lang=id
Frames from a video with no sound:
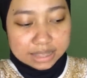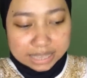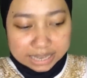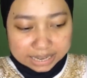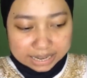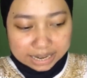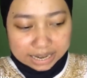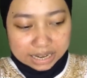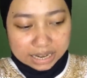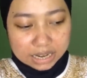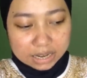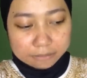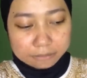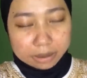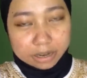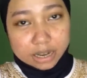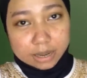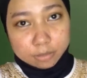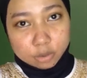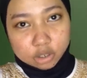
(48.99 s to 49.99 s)
Tinggal
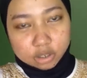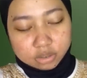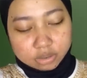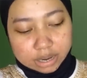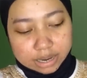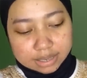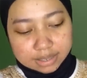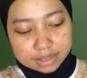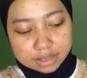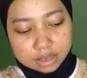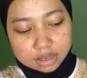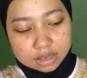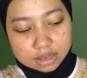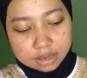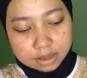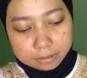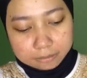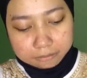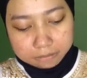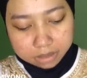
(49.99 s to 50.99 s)
pakai moisturizer
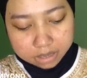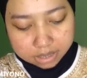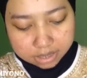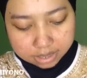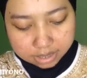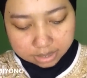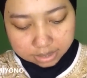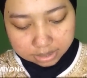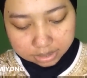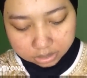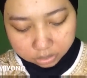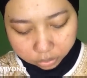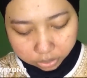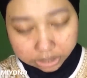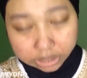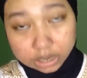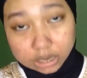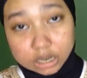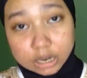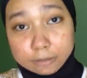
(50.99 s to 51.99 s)
plus
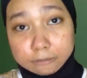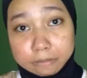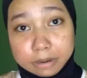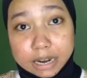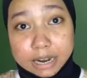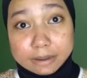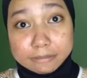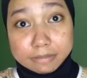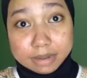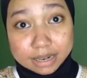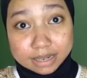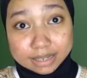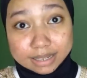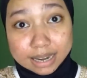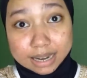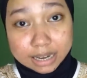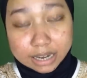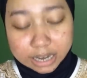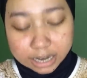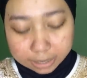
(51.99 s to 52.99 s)
gue akan nge-primer
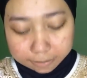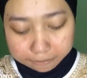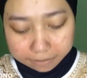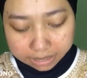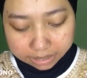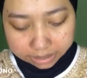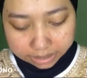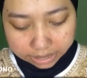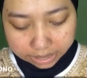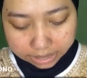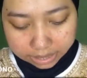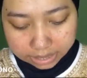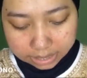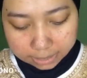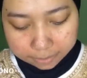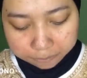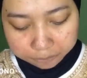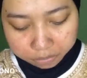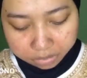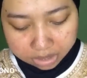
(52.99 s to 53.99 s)
sekalian
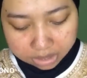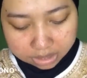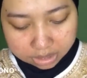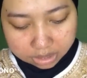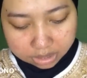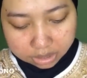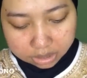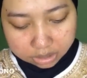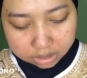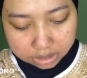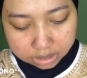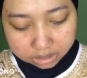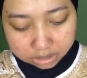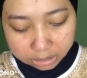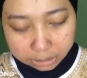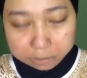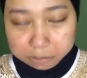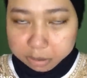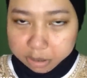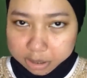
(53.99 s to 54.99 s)
pakai
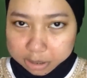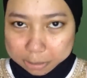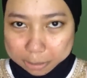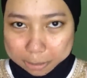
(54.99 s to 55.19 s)
Natrap